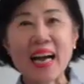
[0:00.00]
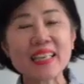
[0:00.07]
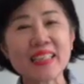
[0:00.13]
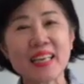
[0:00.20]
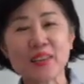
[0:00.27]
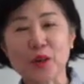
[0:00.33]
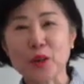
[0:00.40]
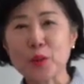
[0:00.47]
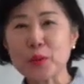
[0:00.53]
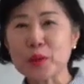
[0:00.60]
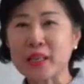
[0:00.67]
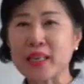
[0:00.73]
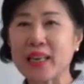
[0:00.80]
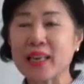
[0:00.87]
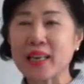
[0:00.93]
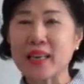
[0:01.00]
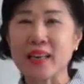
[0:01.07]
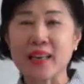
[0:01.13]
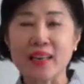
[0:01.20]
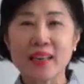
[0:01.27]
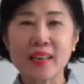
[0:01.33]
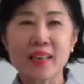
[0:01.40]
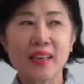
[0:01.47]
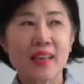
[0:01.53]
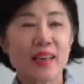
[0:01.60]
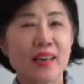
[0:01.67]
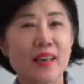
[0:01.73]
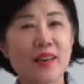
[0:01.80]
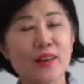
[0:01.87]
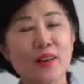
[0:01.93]
항상 여러분께
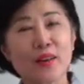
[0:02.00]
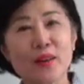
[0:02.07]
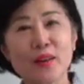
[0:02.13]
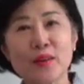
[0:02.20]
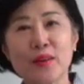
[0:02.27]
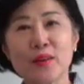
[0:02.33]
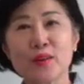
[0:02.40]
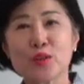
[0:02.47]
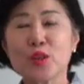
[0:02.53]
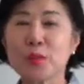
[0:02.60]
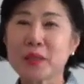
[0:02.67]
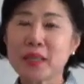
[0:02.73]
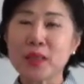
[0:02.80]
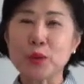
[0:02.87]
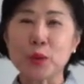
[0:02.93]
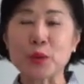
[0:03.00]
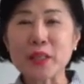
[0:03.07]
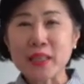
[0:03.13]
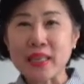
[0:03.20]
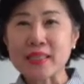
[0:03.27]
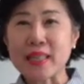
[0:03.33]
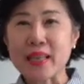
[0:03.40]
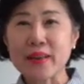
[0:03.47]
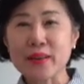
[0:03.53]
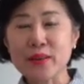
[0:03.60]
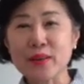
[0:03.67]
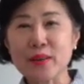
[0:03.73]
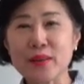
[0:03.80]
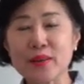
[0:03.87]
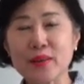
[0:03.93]
어, 술빚기
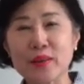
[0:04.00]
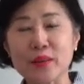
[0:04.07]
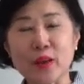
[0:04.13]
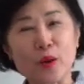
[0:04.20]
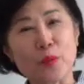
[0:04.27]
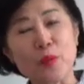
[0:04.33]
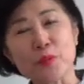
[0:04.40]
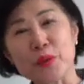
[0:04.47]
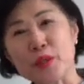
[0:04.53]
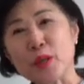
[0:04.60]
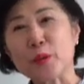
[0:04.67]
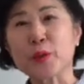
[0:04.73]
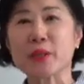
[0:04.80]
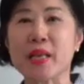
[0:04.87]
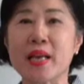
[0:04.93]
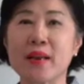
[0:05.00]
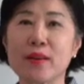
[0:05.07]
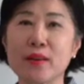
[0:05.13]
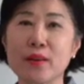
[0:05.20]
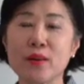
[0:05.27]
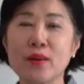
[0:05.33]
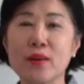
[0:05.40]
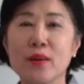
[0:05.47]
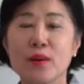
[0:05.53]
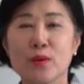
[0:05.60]
도전하세요. 여러 번 빚어보세요.